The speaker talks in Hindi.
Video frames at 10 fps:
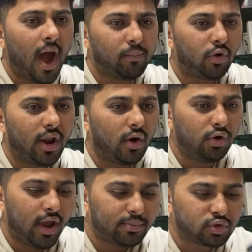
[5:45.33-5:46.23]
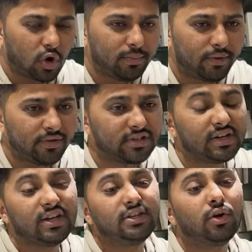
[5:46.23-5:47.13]
आपको डाउट है आप स्टोर पे
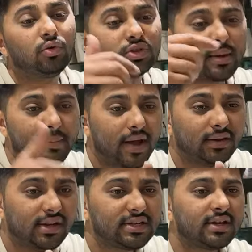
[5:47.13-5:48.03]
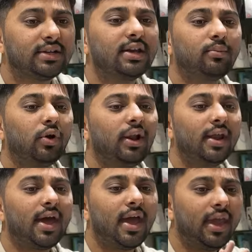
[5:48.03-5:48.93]
विजिट कीजिए और उसके बाद डिसाइड कीजिए आपको
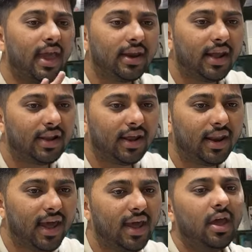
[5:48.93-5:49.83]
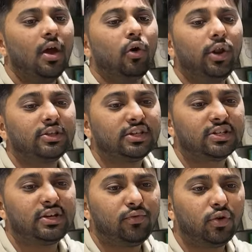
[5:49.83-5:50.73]
लेना है या नहीं लेना है और ये
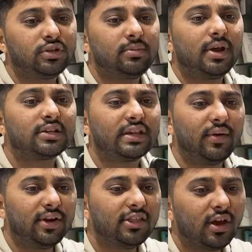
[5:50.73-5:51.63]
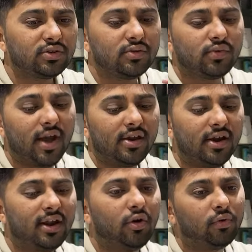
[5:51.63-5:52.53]
सिक्सटी फोर जीबी का सेवनटीन थाउजेंड फाइव
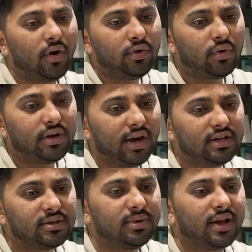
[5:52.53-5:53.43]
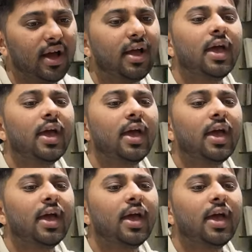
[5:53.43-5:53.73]
हंड्रेड है और वन ट्वेंटी एट जीबी का